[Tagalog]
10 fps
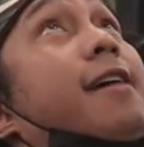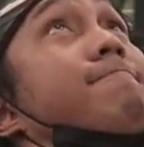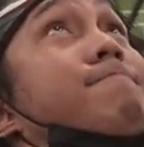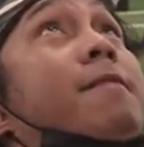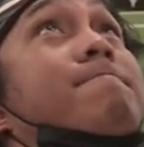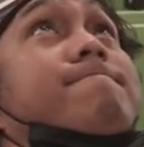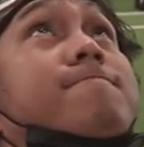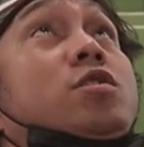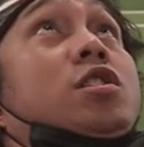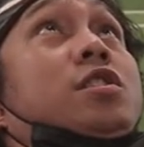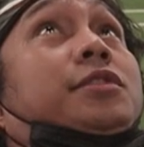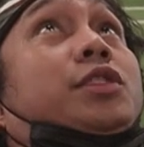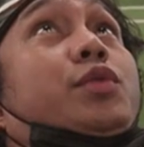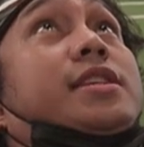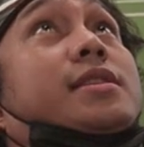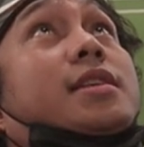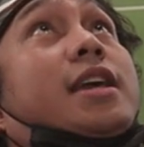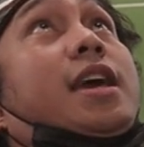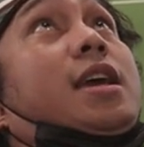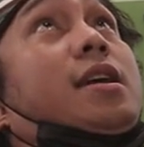Game pump. Squeeze,
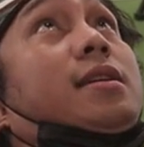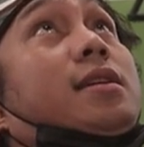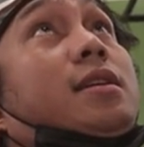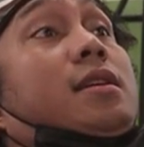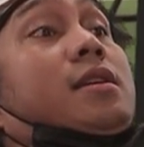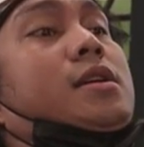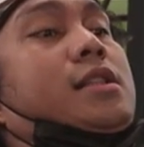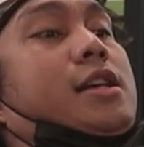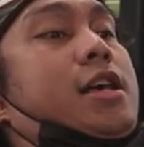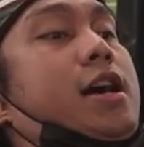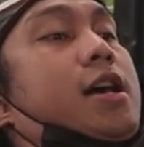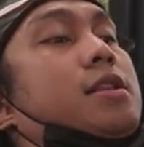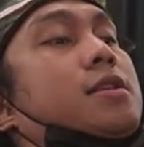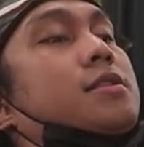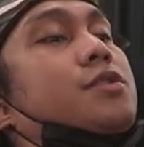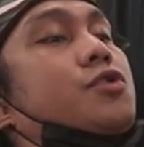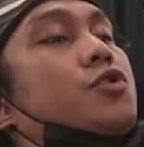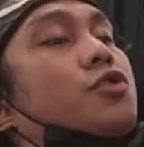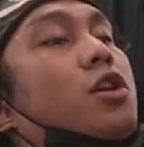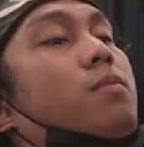okay? At the
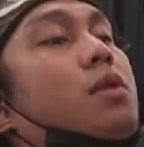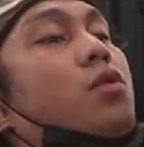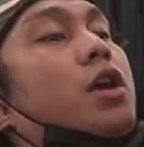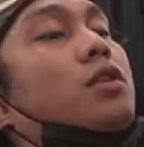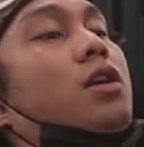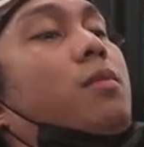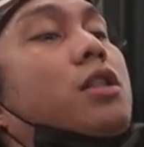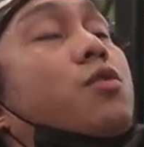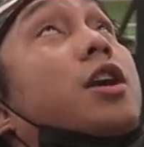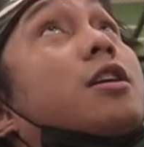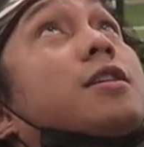double work, double to work.